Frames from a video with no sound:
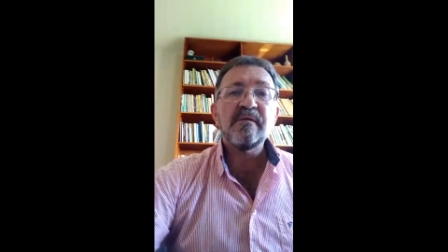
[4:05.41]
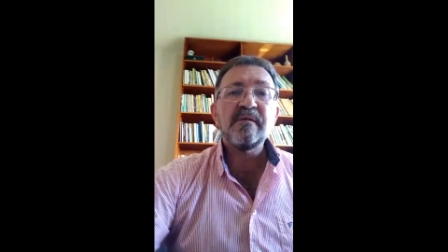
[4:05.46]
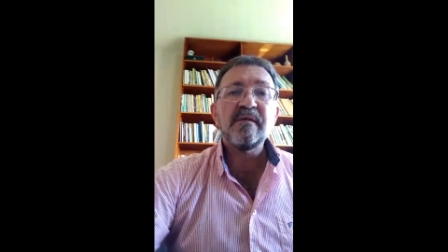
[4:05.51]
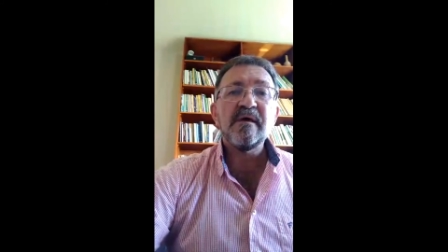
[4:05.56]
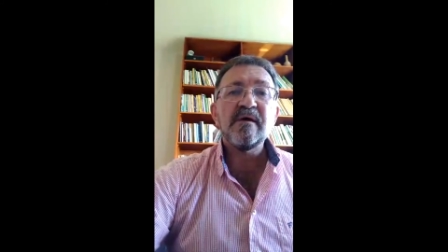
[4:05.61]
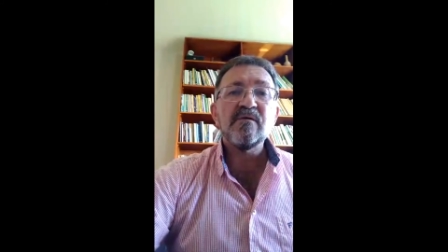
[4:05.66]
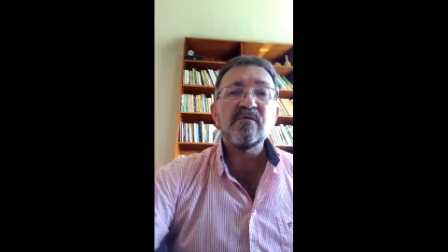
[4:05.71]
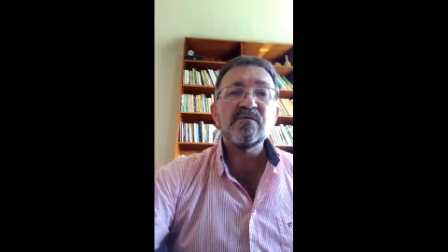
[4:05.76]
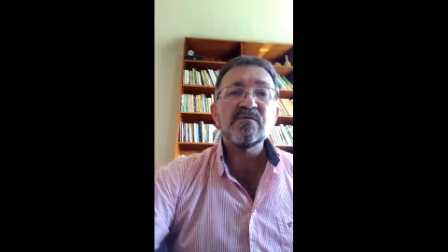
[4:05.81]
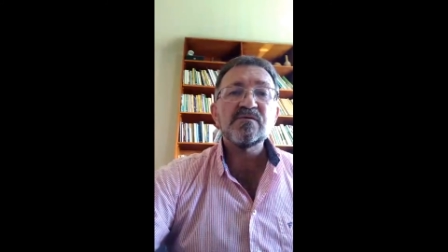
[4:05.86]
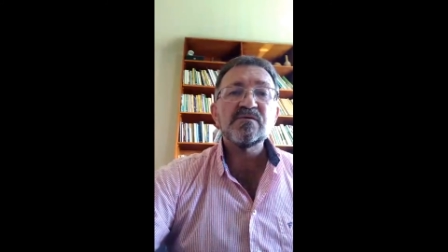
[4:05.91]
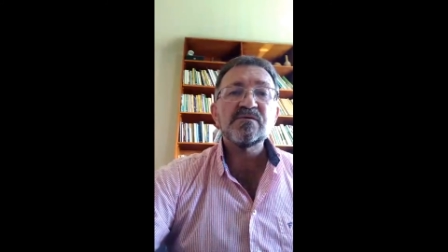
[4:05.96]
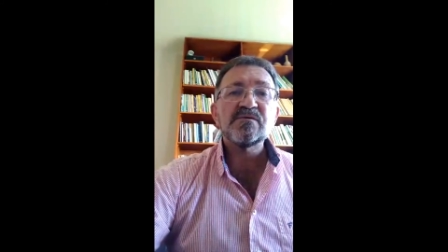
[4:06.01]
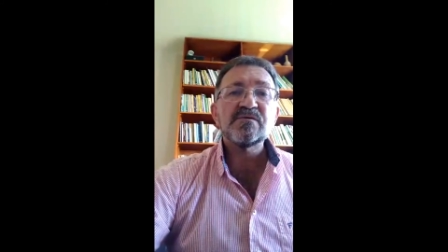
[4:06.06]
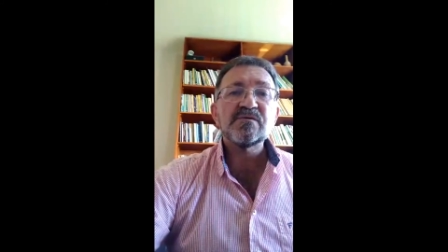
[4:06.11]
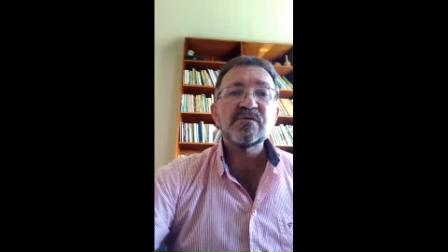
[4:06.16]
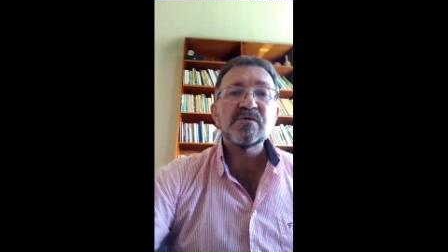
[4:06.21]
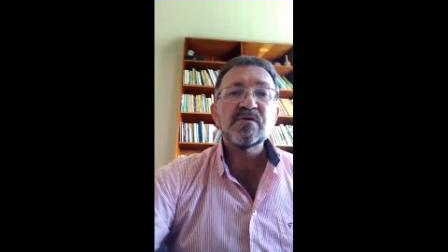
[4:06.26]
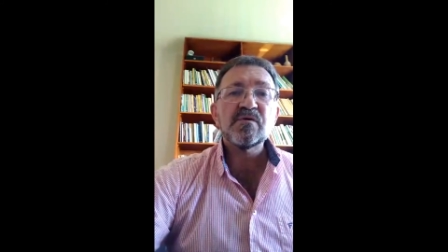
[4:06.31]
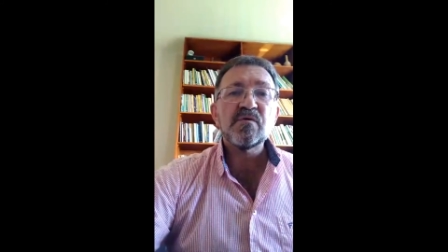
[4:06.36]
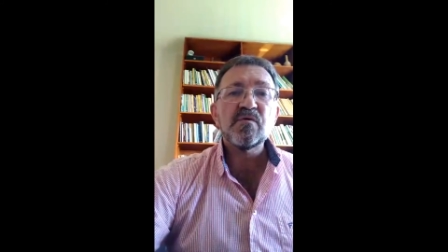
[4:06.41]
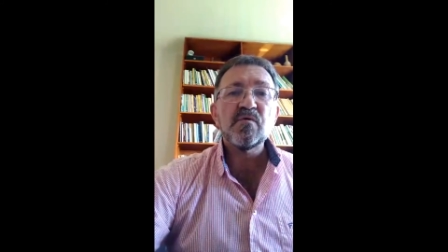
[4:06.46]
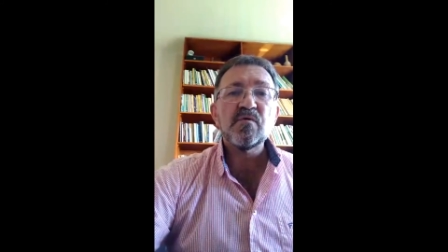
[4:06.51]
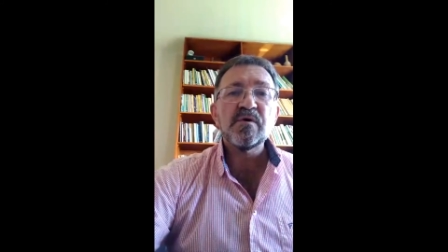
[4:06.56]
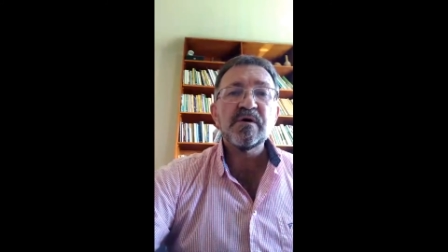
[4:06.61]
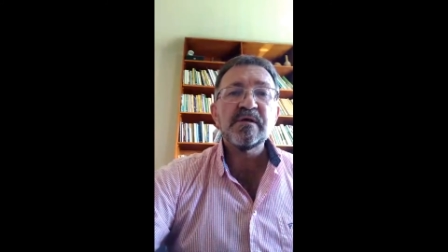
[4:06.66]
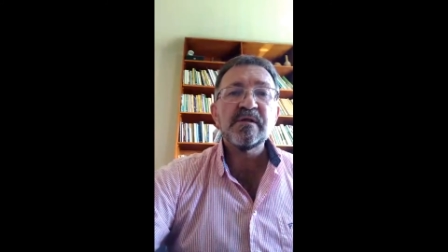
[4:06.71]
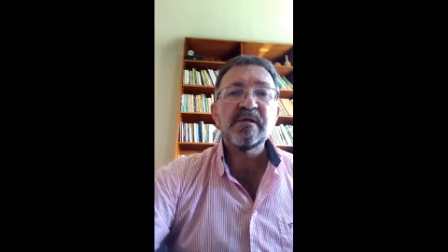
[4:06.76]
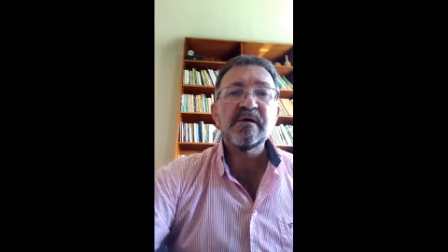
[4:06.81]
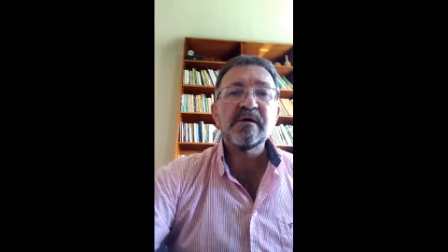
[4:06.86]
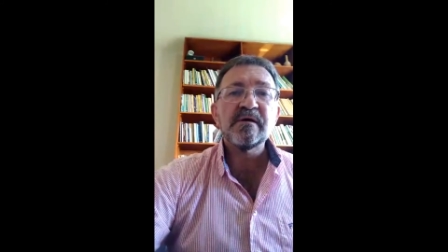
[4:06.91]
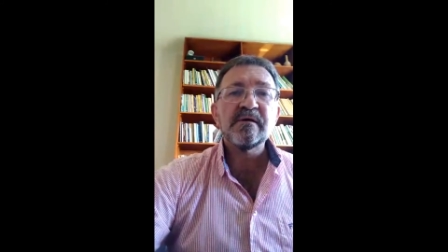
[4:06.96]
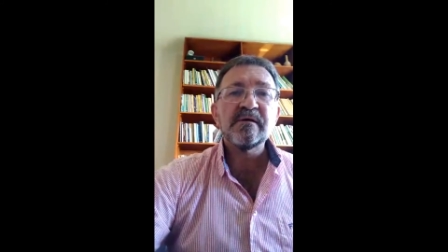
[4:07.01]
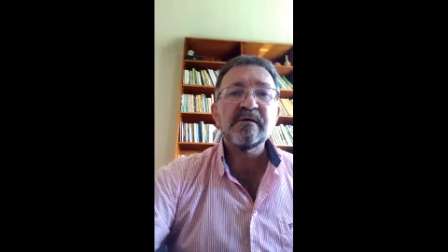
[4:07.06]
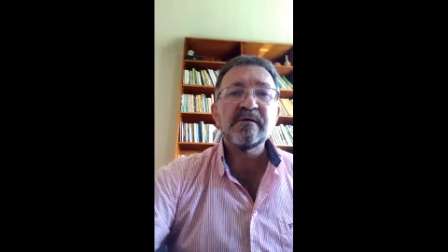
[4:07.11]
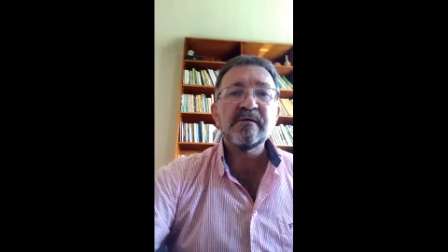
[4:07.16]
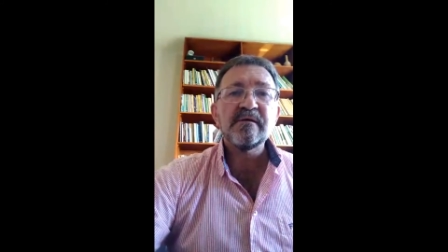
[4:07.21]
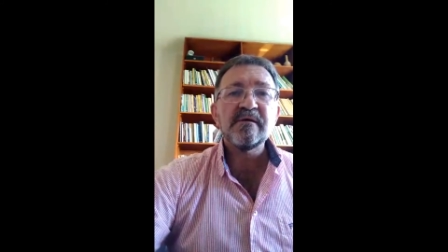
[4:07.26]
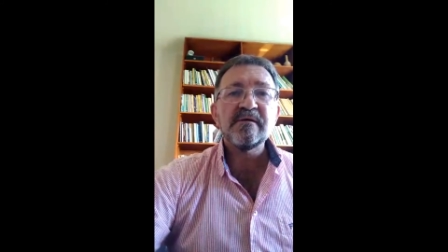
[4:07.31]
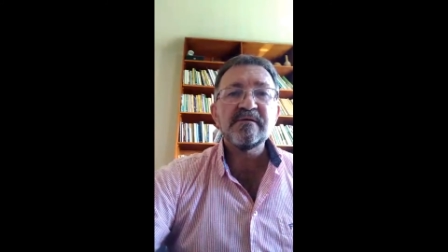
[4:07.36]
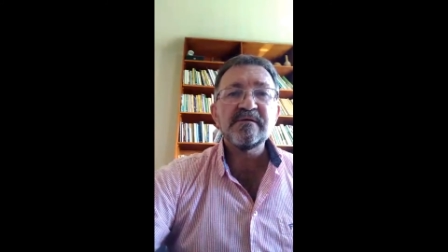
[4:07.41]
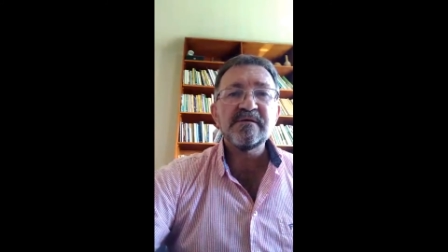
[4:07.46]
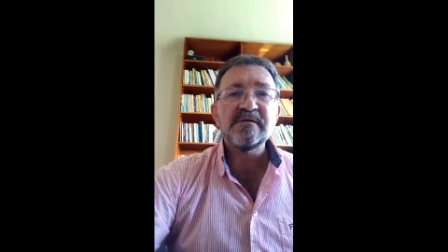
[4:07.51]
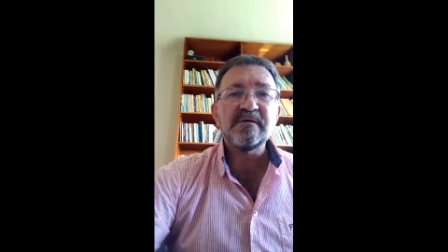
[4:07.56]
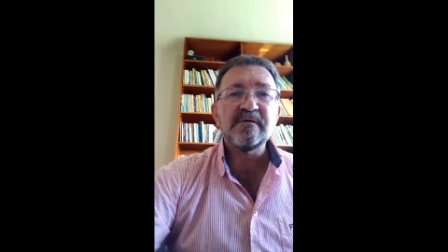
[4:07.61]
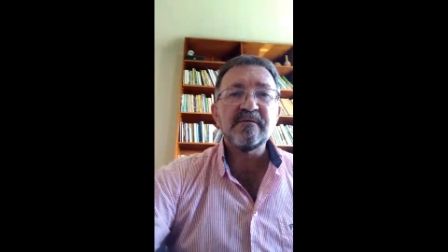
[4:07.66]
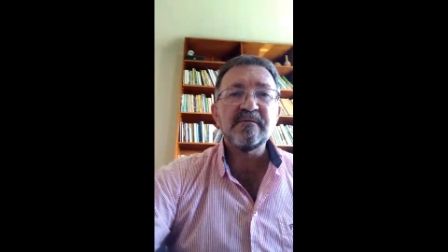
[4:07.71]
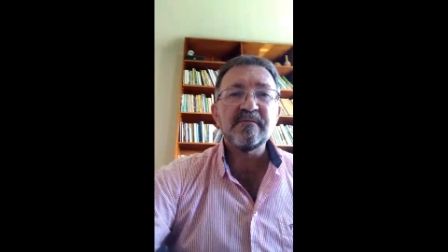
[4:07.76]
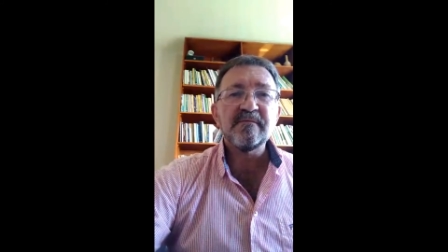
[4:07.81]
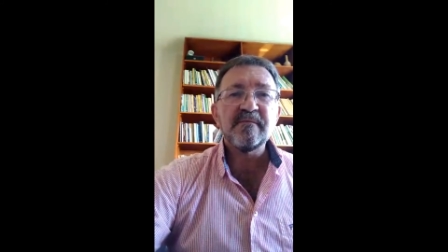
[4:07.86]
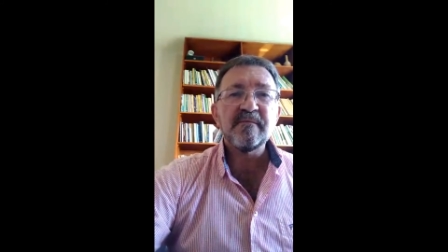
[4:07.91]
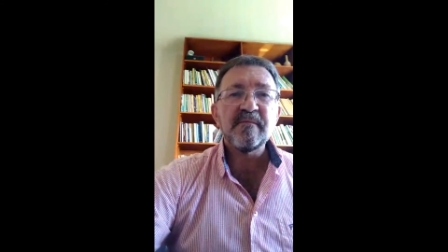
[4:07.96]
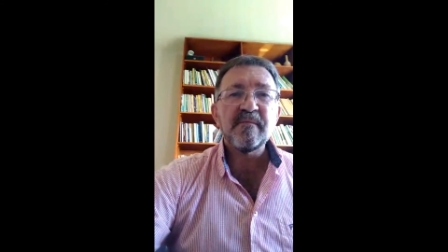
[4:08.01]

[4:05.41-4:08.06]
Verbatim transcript: Deus cuida de ti.